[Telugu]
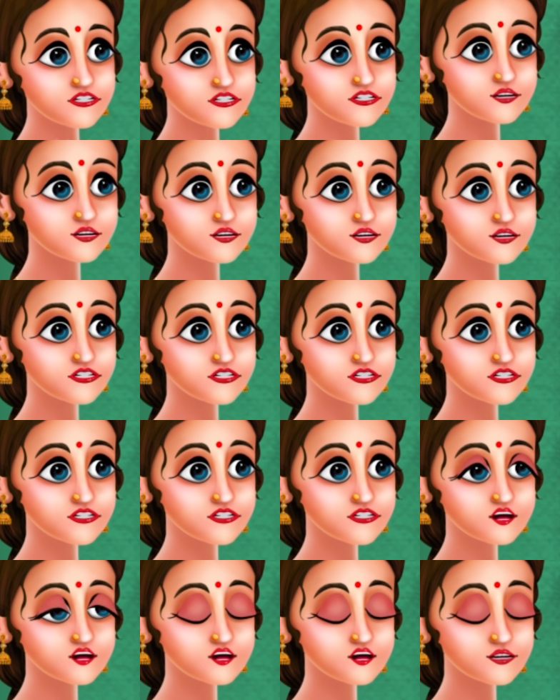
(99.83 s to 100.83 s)
మన మట్టి
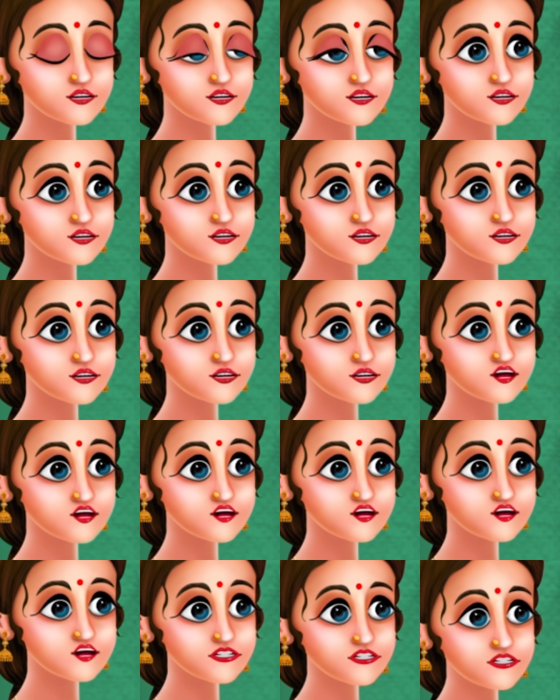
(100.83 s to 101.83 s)
వినాయకుల్ని చేసి
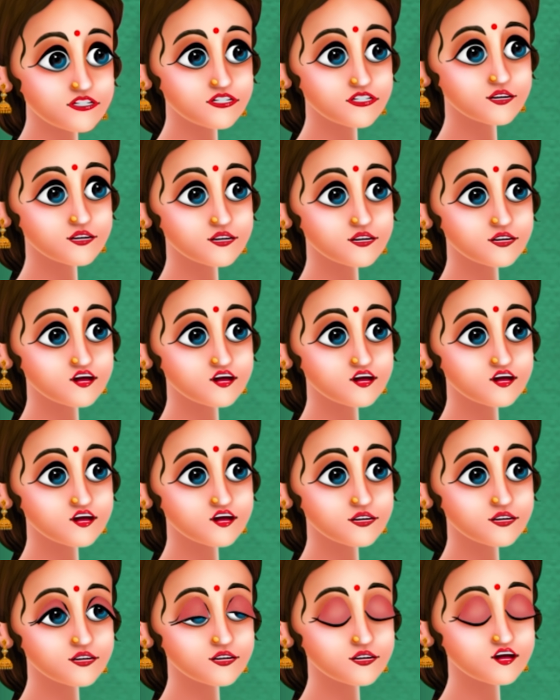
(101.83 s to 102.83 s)
అమ్మితే
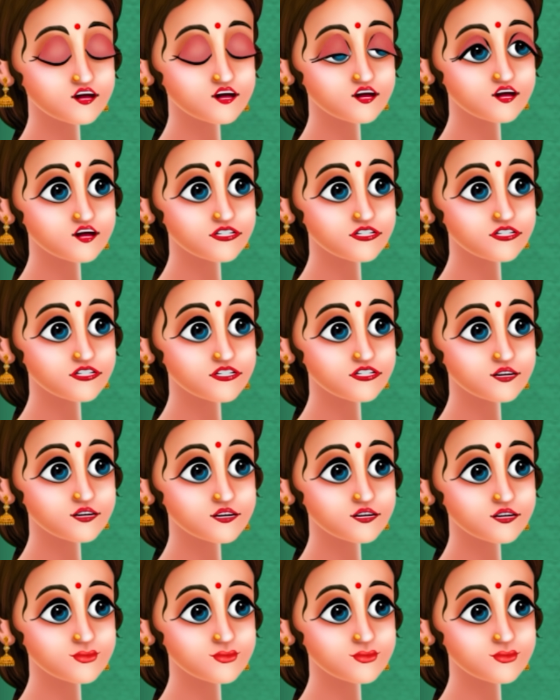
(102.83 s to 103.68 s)
చాలా లాభాలు వస్తాయి